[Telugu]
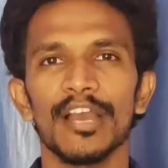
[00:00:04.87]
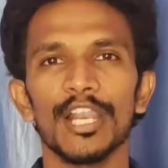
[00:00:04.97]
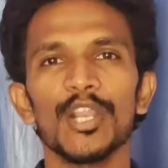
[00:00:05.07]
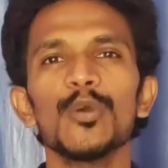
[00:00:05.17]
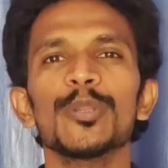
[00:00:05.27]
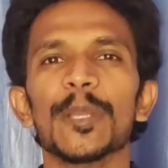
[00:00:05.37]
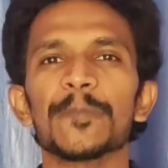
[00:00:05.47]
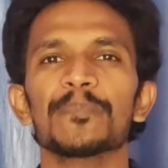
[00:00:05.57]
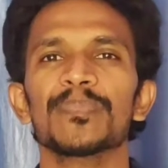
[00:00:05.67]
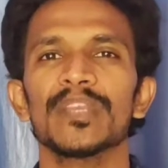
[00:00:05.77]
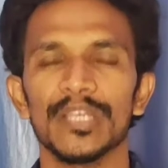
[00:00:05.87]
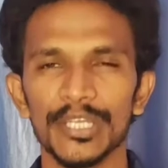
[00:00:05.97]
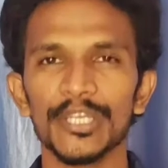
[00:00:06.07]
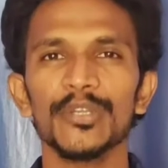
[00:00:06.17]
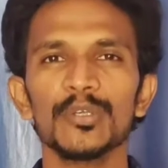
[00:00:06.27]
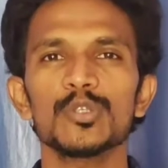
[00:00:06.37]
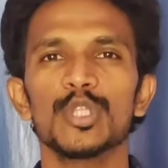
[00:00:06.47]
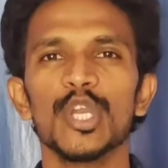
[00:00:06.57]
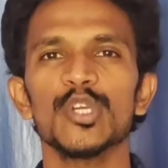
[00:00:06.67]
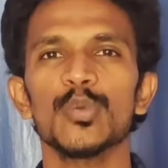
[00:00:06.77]
హలోయ
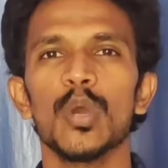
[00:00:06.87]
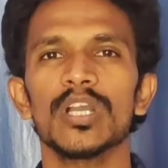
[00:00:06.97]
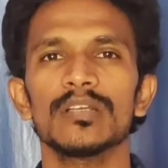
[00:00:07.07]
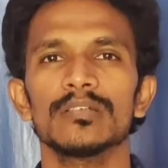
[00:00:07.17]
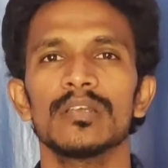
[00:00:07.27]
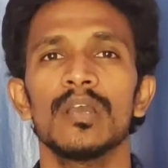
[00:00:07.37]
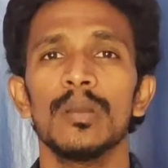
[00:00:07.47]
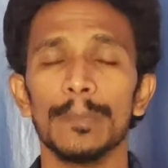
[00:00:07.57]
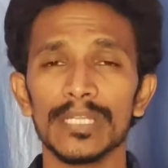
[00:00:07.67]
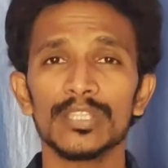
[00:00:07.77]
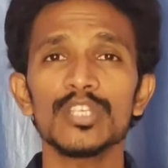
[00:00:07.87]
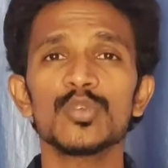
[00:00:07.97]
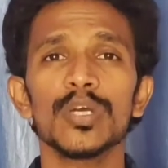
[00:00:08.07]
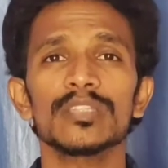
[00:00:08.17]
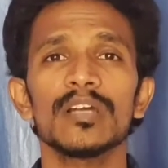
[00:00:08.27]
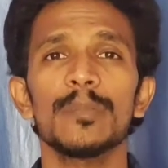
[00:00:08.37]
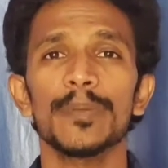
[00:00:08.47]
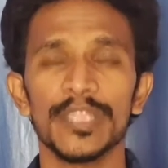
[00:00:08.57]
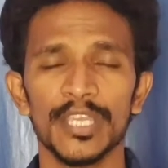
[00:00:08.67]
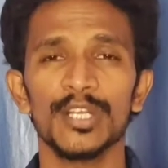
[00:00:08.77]
ఈరోజు దేవుని వాక్ మతే స్వార్త
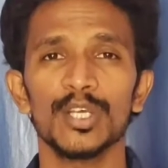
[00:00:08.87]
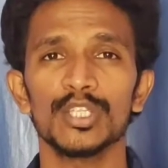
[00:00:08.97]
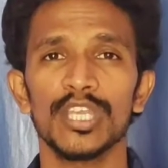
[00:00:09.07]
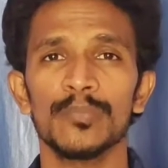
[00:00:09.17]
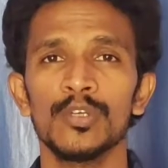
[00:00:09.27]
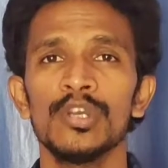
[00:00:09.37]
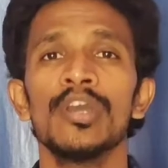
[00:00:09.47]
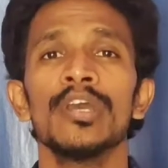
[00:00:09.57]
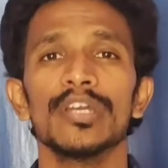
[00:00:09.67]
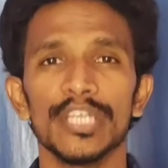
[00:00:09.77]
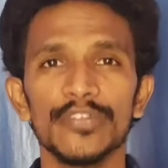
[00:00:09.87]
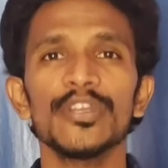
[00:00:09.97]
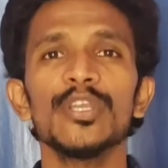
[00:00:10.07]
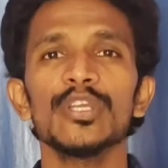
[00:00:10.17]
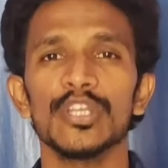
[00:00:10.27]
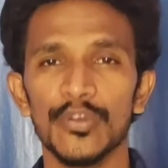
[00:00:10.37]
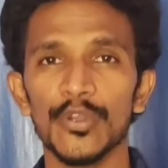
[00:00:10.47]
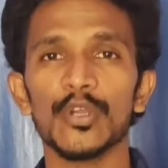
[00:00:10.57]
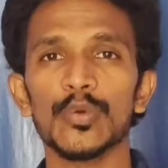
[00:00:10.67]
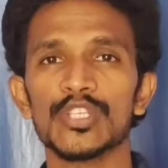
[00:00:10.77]
పదిహేడో అధ్యాయము ఇరవై
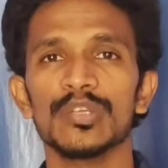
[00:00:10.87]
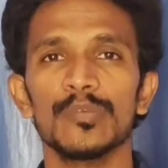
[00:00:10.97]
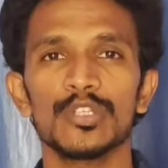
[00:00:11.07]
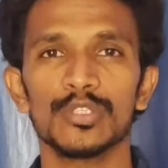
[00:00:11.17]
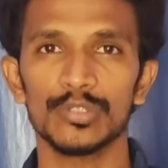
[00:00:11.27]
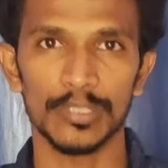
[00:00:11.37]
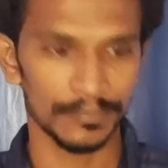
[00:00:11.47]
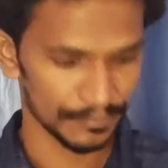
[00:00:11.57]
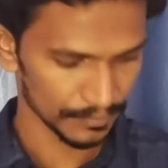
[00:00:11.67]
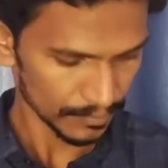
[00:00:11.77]
ఇరవై ఒక వచనమును చూద్దాం